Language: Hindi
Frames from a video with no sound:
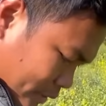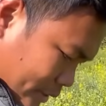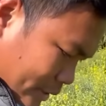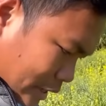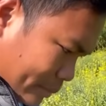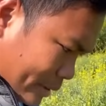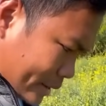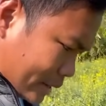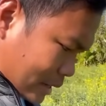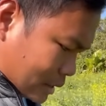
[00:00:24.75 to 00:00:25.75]
एक
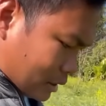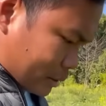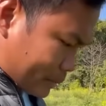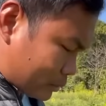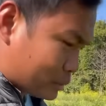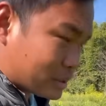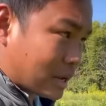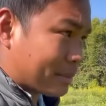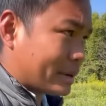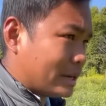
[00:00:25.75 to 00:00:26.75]
एमएलए का घर पे कुछ
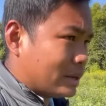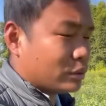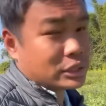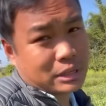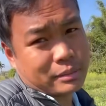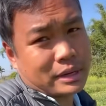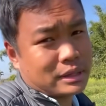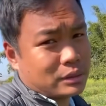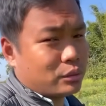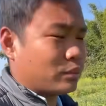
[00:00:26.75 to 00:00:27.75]
काम के लिए उसके बाद